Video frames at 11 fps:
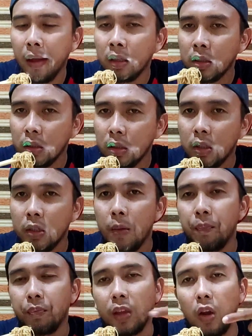ya
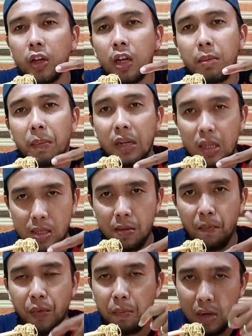kalau ini lebih
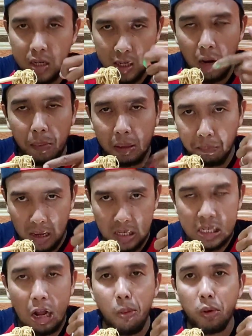pedas pedasnya dapat pas
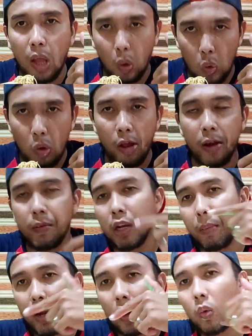kalau menurut aku ya
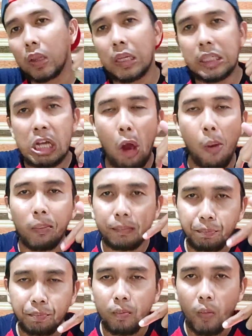daripada yang kuah tadi
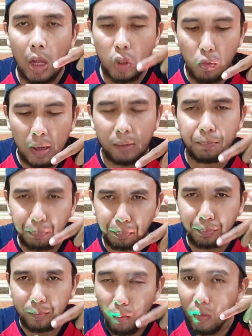cuman
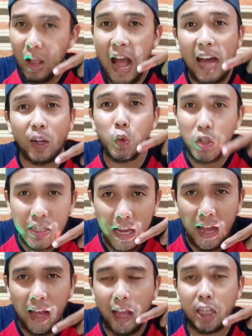
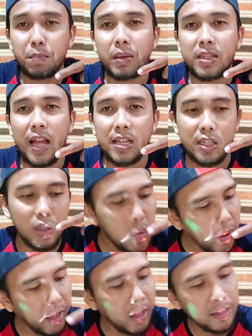harusnya ekspektasi
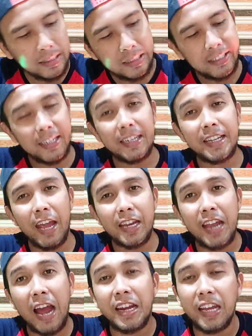gue di
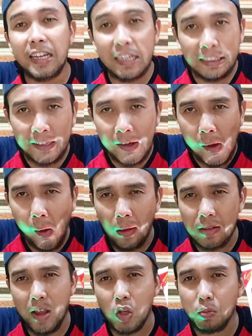ini ada ini
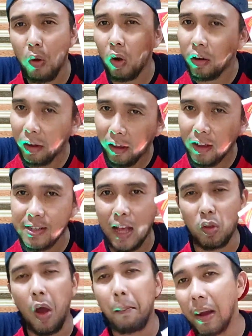saus bolognese
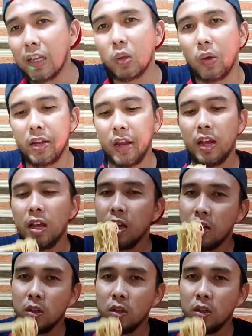atau apa gitu kan ya